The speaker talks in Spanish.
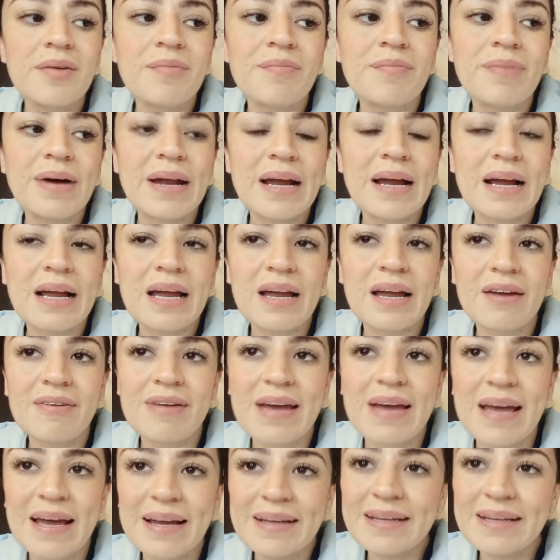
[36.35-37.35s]
para que
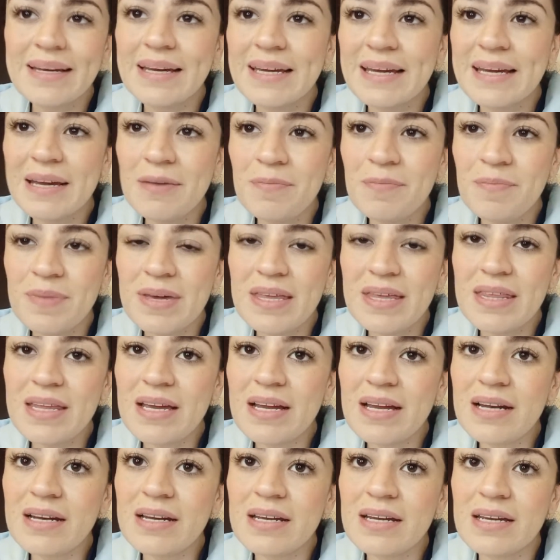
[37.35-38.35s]
vean qué que
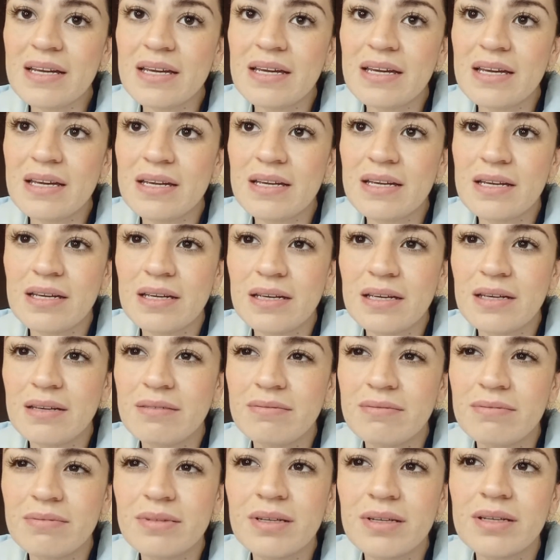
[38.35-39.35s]
piden y
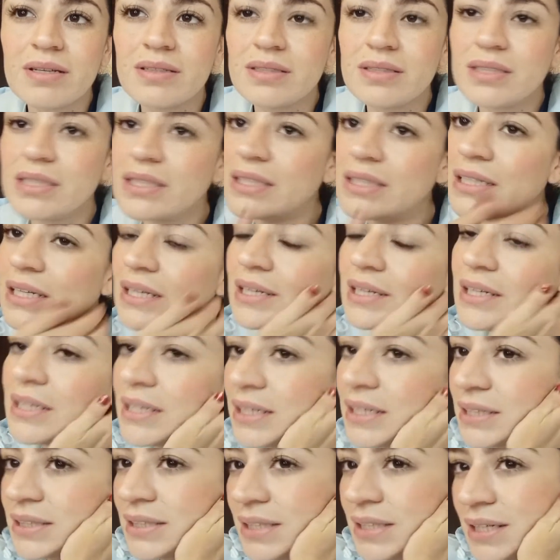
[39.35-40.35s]
si tienen
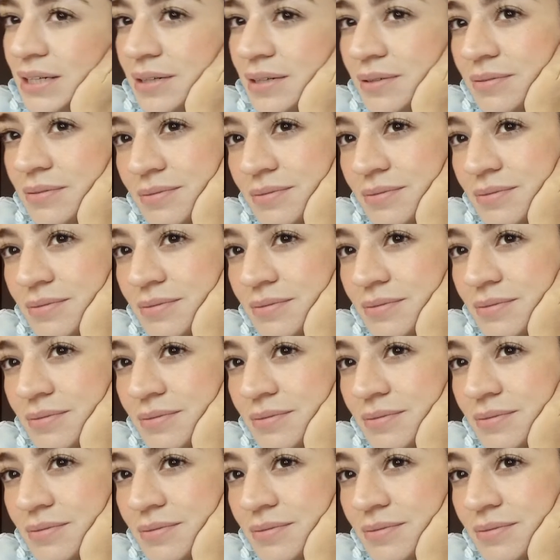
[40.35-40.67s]
que ser